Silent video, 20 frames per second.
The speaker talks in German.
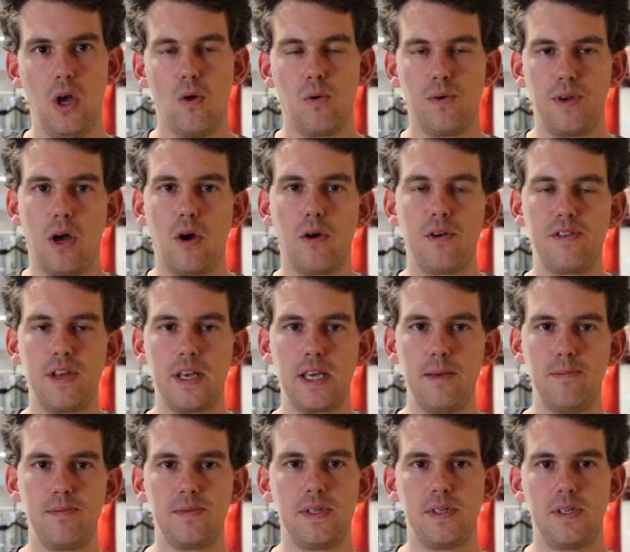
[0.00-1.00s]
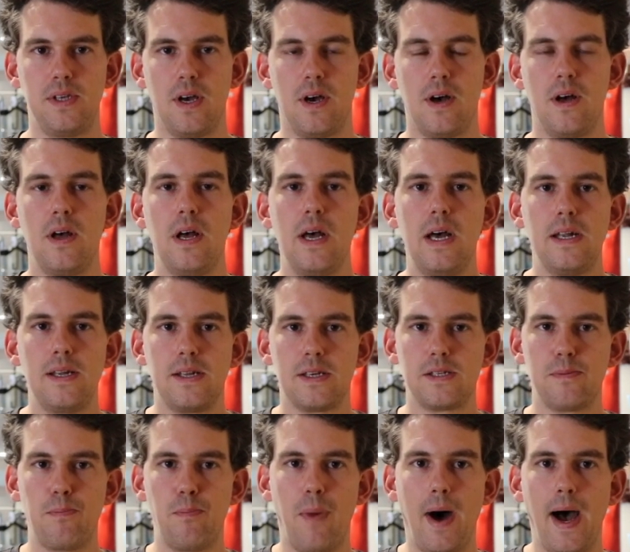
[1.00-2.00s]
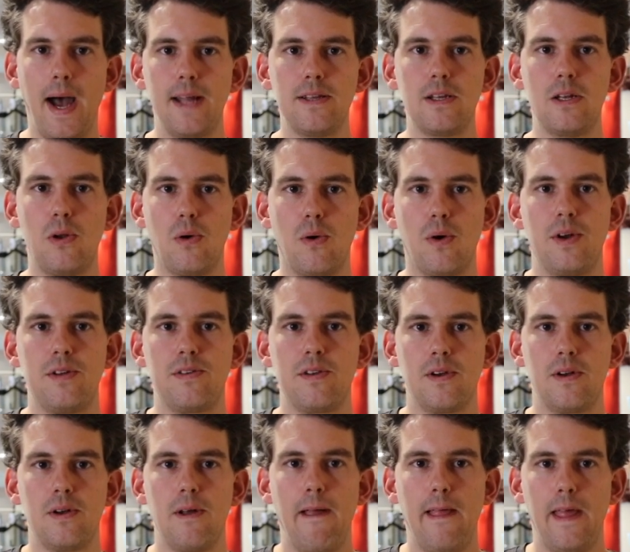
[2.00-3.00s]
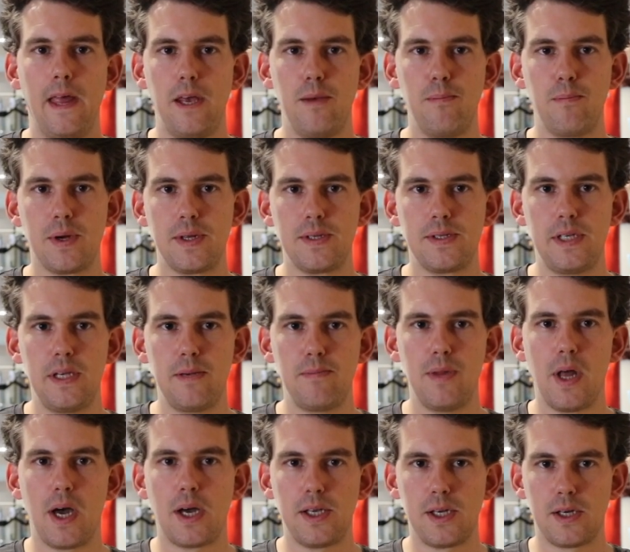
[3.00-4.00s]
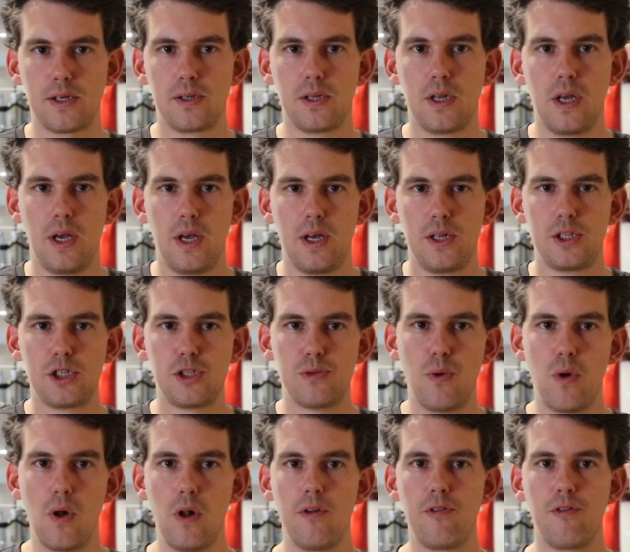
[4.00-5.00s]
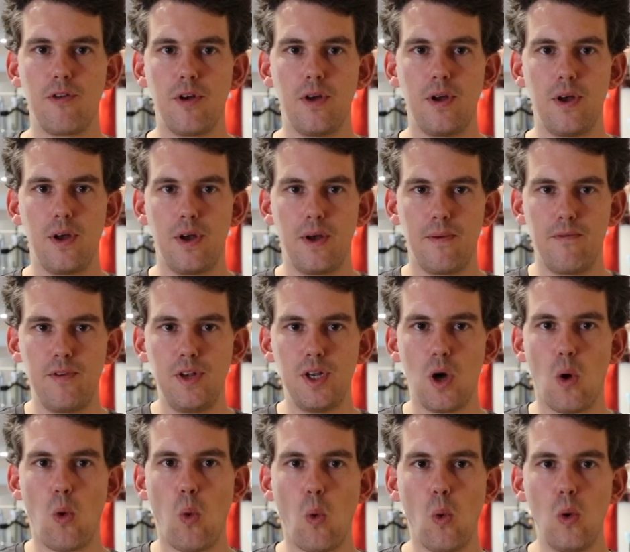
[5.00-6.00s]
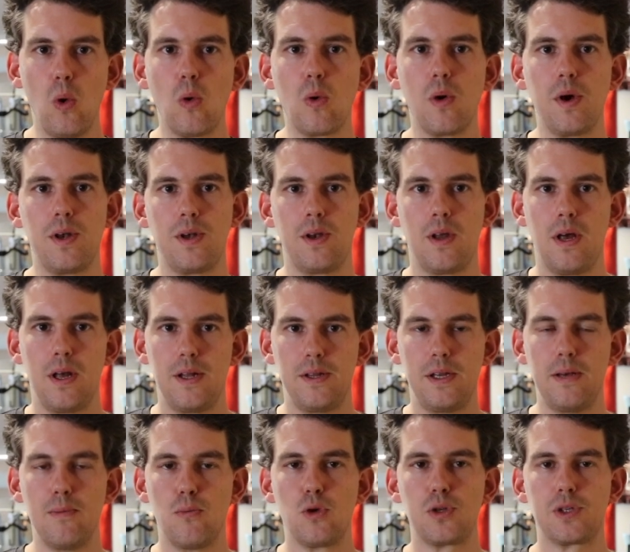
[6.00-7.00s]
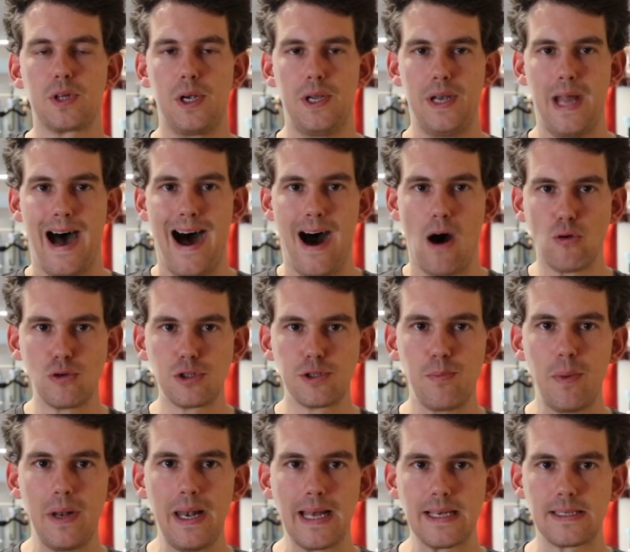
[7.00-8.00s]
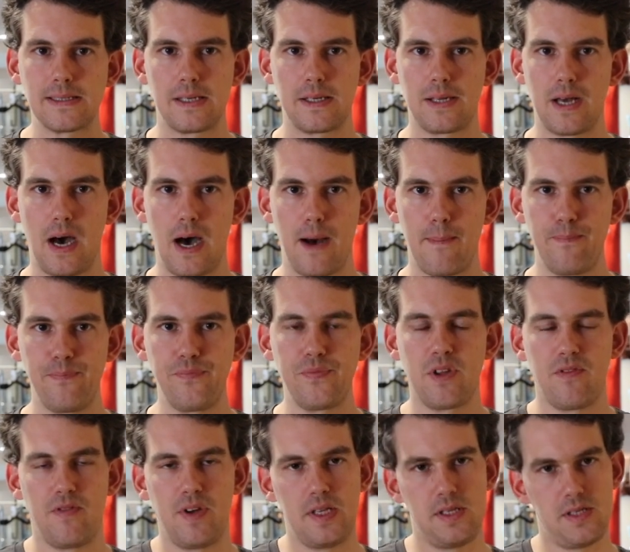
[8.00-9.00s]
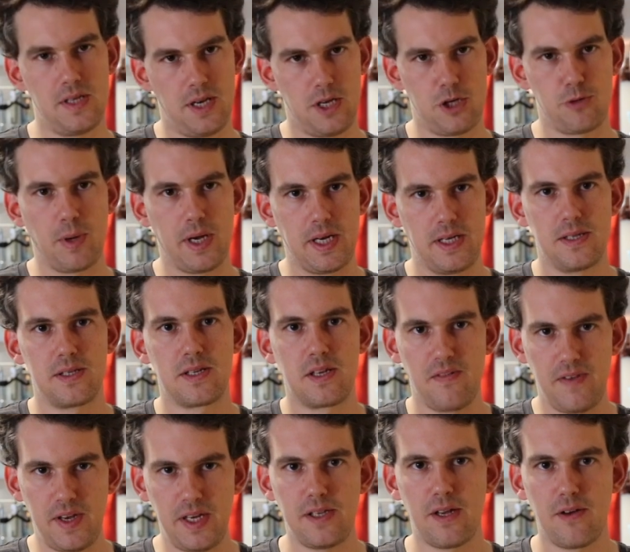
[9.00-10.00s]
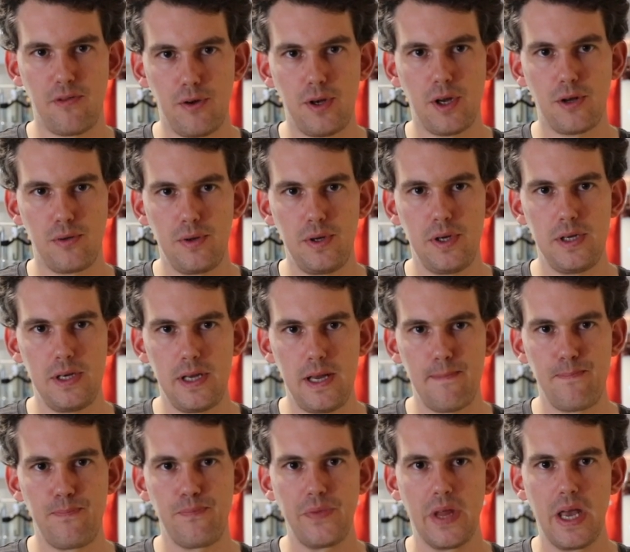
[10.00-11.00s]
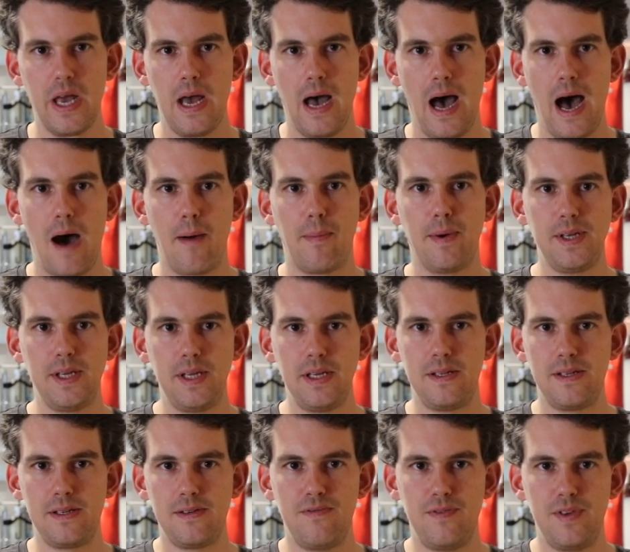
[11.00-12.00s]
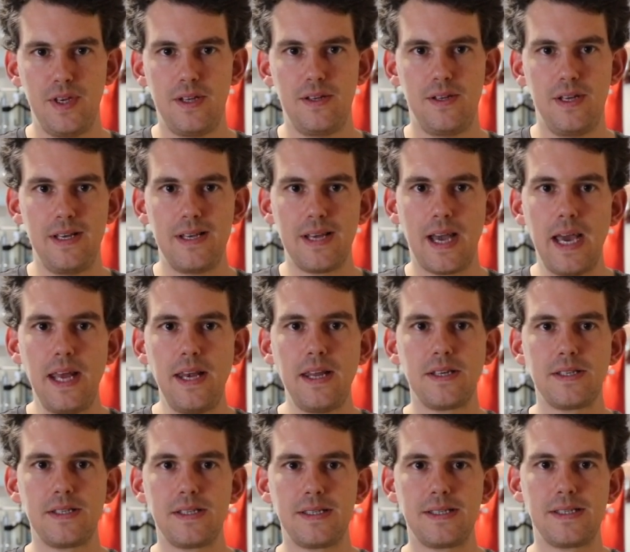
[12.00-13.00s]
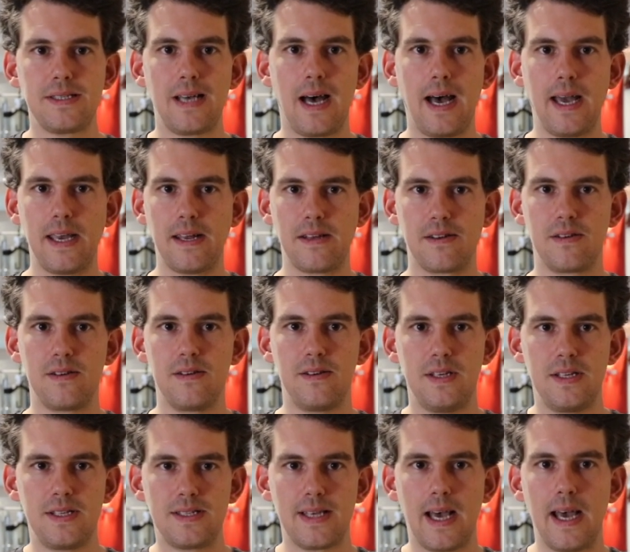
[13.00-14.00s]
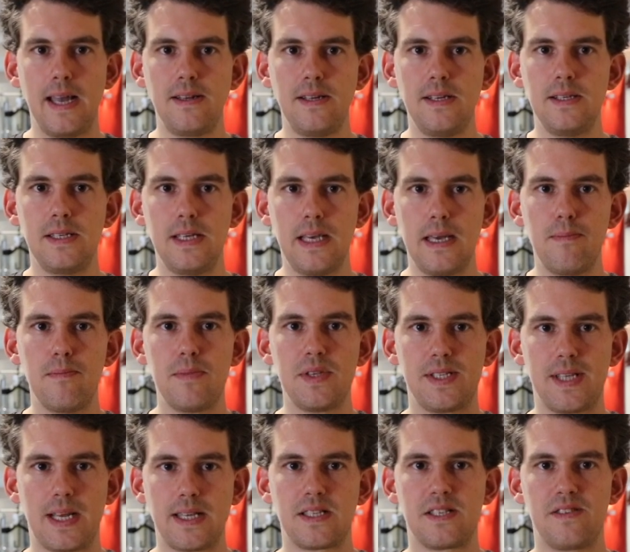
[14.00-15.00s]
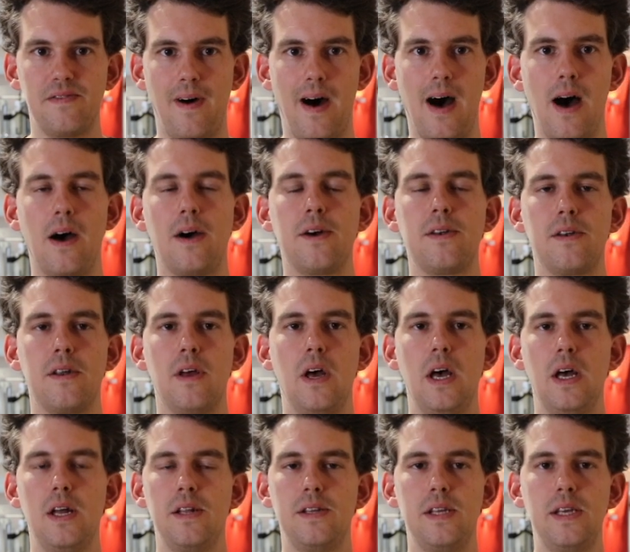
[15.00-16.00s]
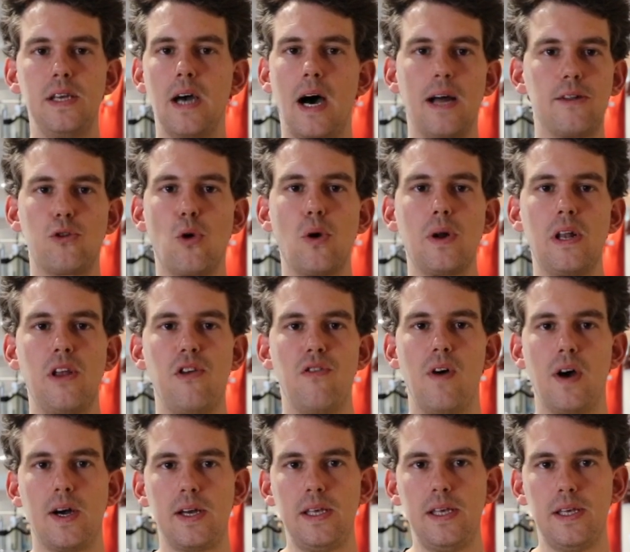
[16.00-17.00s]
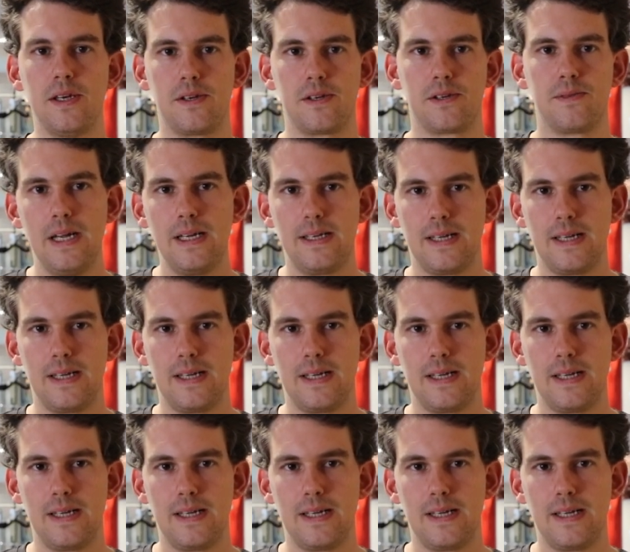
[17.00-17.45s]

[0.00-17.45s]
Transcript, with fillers: Und daraus ergibt sich ja, dass beide Leute im Prinzip nach ihren zwölf äh, Wiederholungen die Muskeln ausbelastet haben, wenn sie ein entsprechendes Gewicht dafür natürlich nehmen. Aber die, die Trainingszeit, die Zeit, die sie im Satz waren, die hat deutlich variiert.